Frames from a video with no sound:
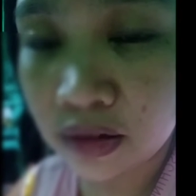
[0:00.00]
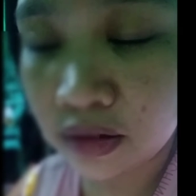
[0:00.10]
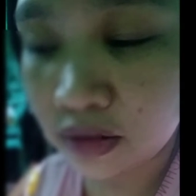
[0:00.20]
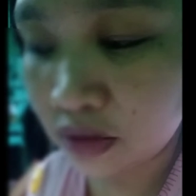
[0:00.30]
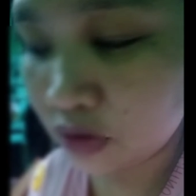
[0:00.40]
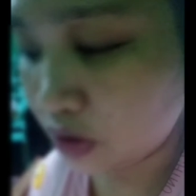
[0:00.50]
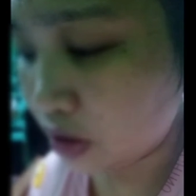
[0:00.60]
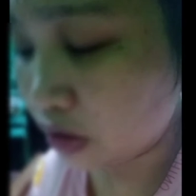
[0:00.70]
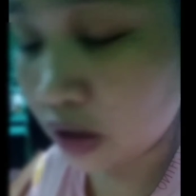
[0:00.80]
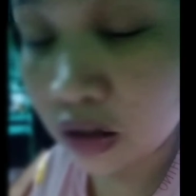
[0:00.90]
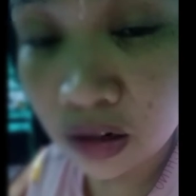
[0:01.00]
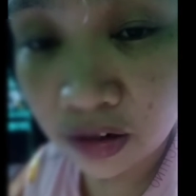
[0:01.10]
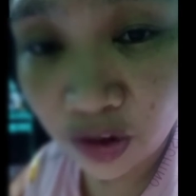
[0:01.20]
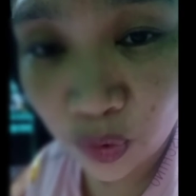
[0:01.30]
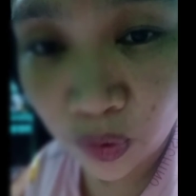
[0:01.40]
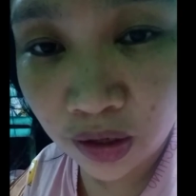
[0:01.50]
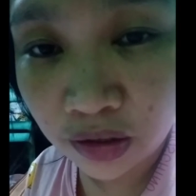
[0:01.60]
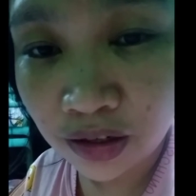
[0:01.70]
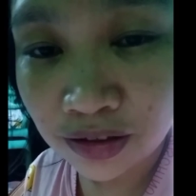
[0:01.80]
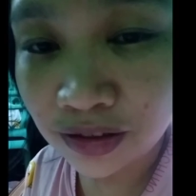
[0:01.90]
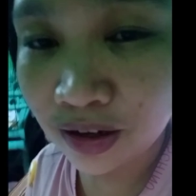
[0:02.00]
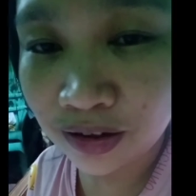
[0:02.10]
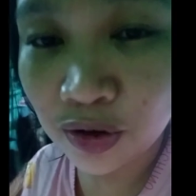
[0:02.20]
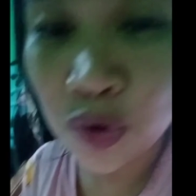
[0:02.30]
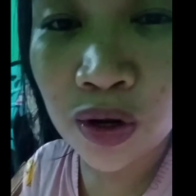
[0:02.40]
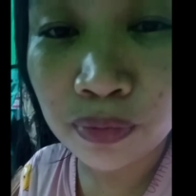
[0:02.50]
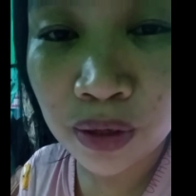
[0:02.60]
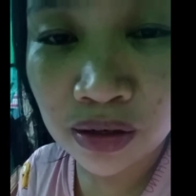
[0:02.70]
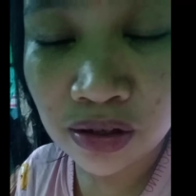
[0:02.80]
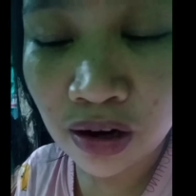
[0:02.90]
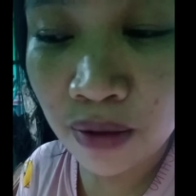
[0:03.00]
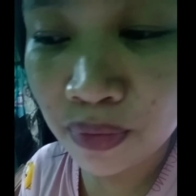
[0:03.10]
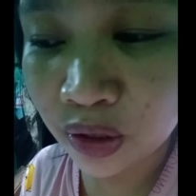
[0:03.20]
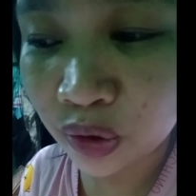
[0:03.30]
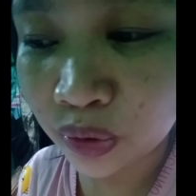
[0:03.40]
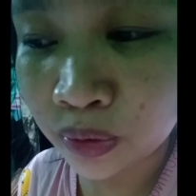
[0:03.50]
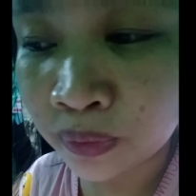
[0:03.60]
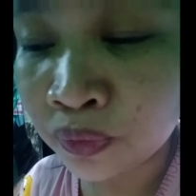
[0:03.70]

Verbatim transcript: Ano na, tanggal na yung lagnat niya at yun ang pinasalamat ko.